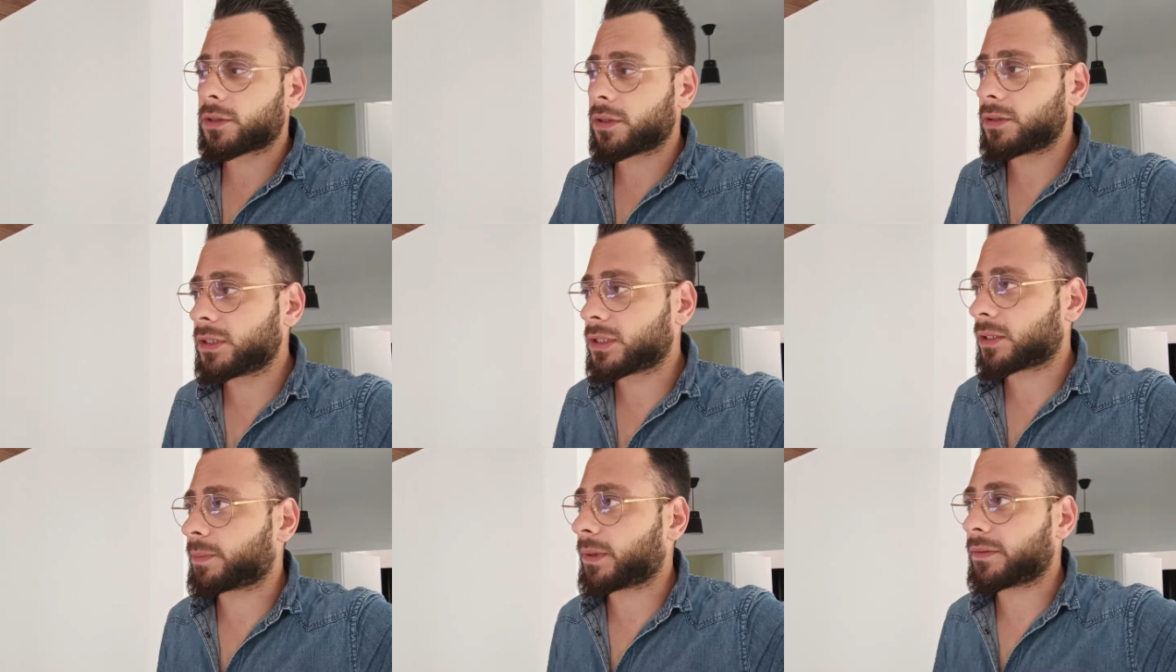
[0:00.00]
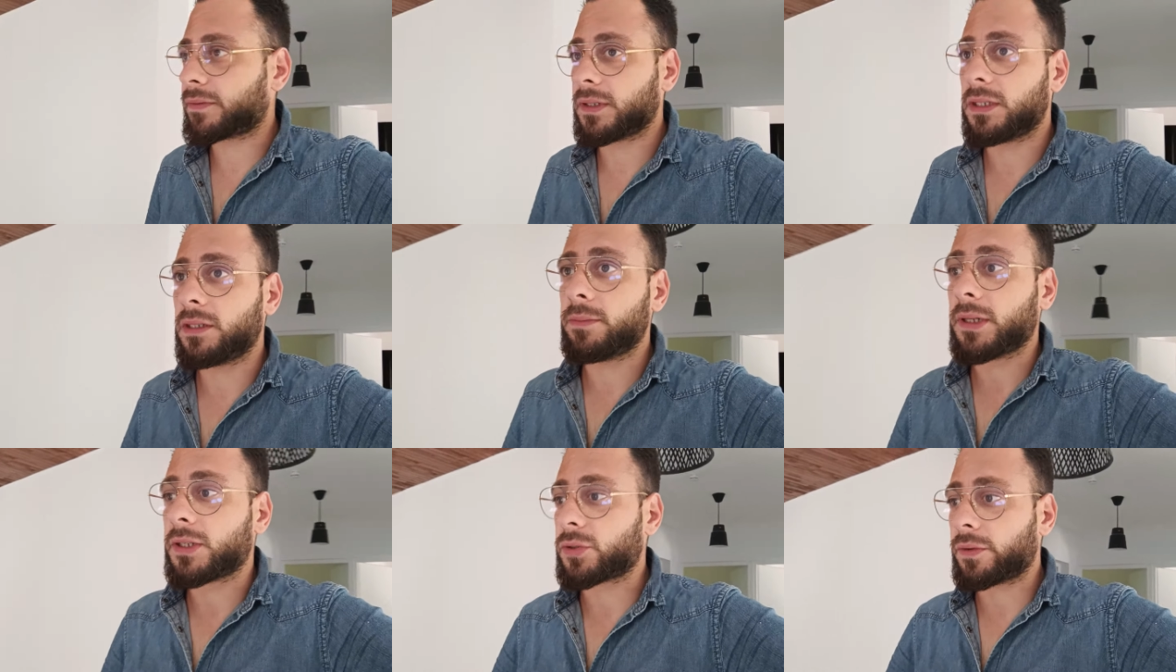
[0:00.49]
je te dis, j'ai pas
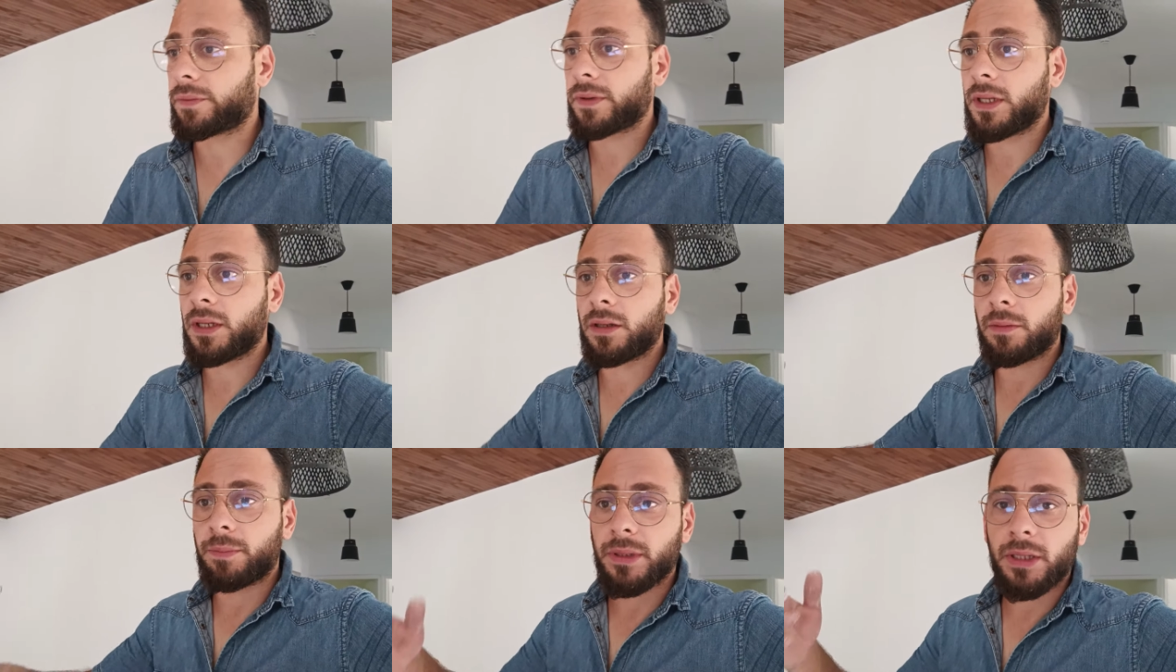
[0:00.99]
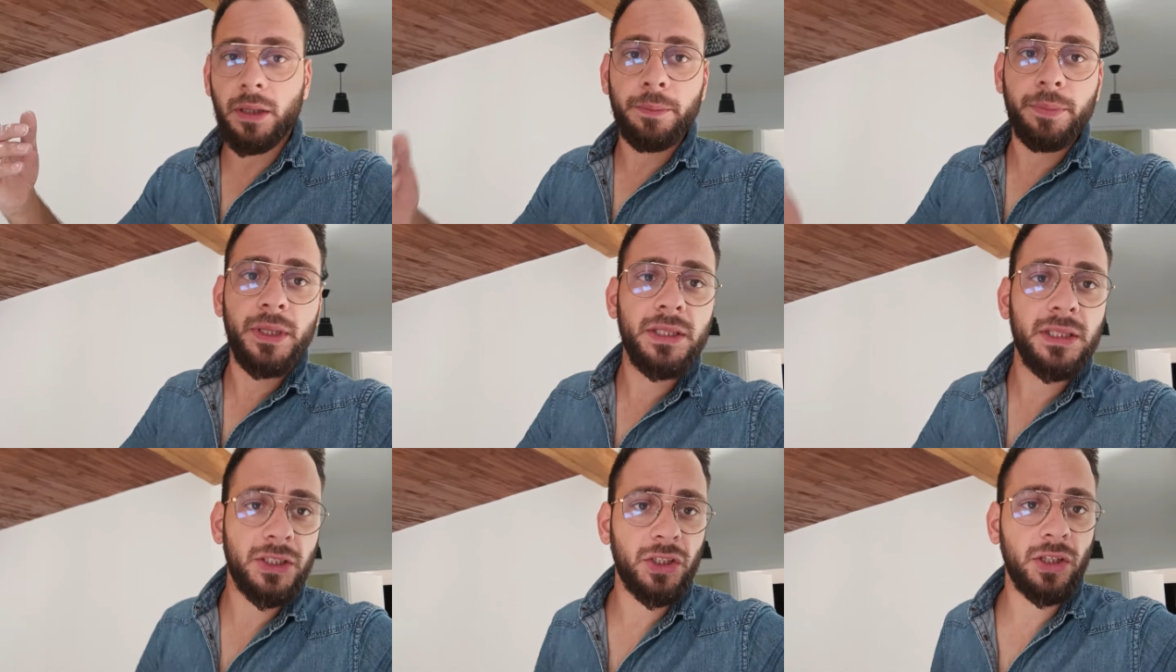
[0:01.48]
fini, ben, je fais, et puis tant
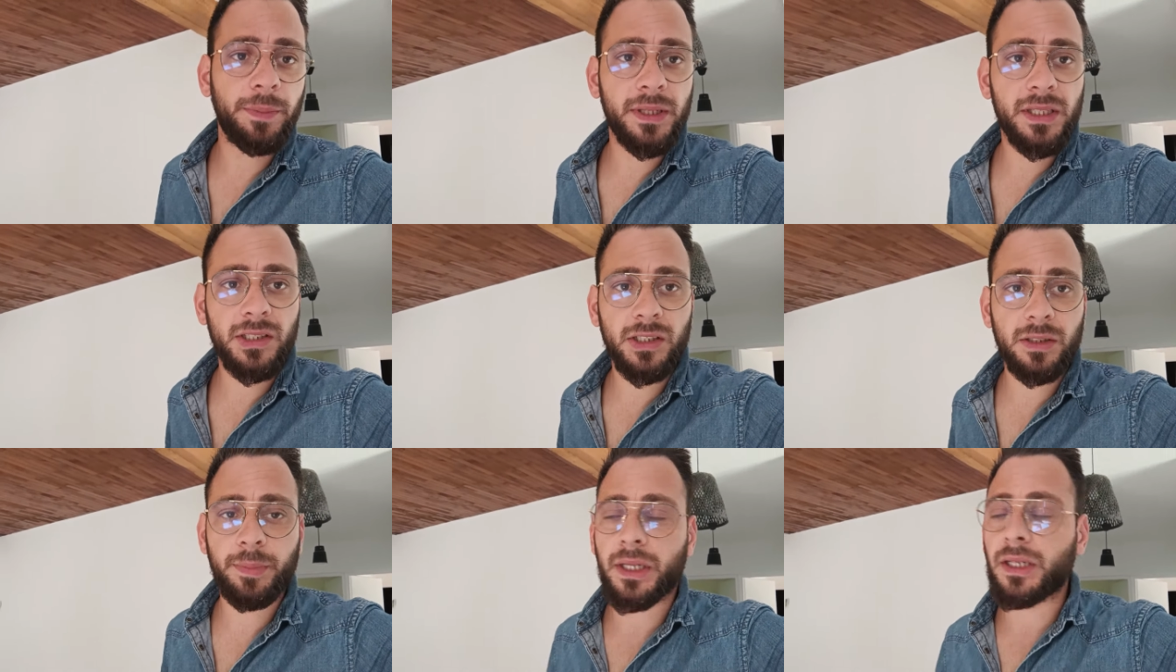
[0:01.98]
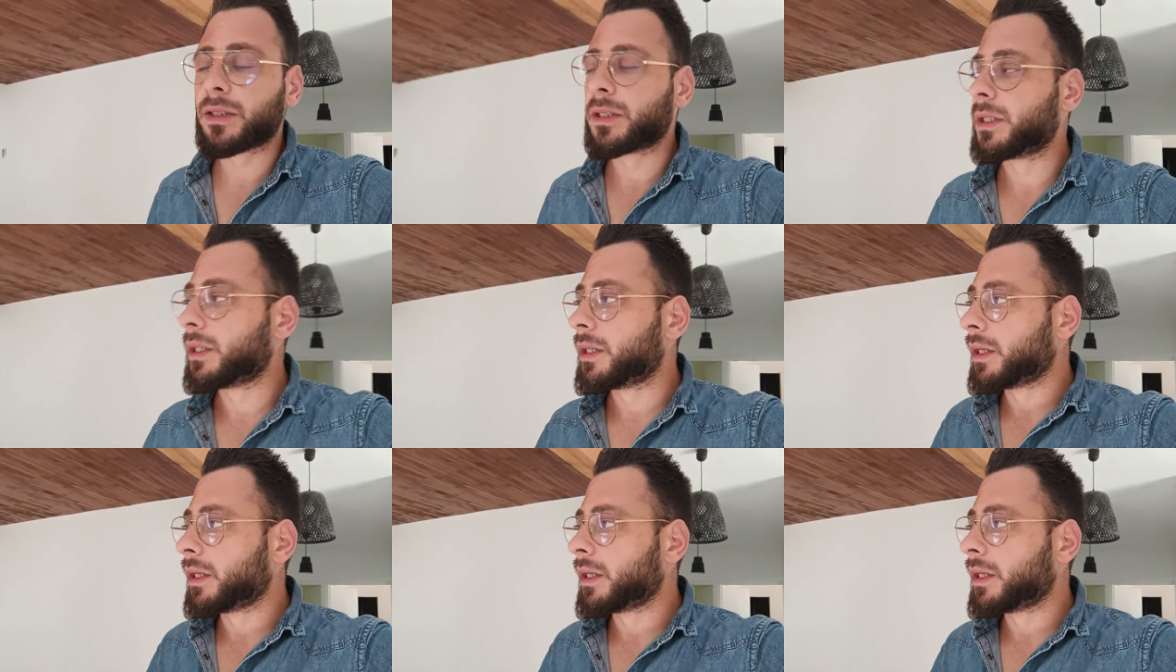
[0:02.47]
pis, ils n'achètent pas, j'achète pas.